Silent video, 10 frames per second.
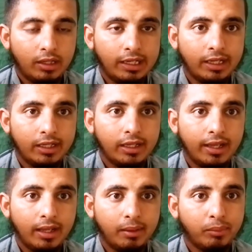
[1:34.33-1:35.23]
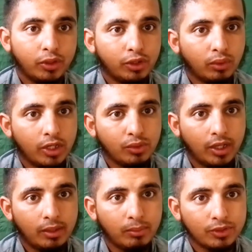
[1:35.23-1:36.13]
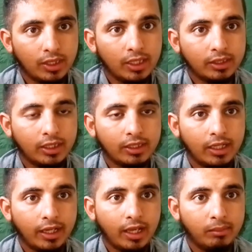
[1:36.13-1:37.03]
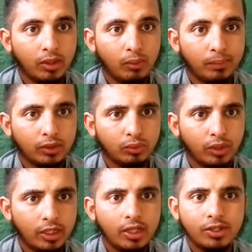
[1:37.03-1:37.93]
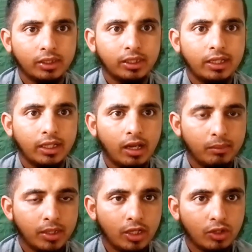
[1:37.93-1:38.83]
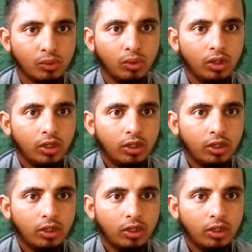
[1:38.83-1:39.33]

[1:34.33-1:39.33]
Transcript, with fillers: लेकिन ये एम्पोर्टेड टोला जो है मुसलत कर दिया गया हमारे ऊपर तो ये नहीं चाहते लेकिन अब ये जो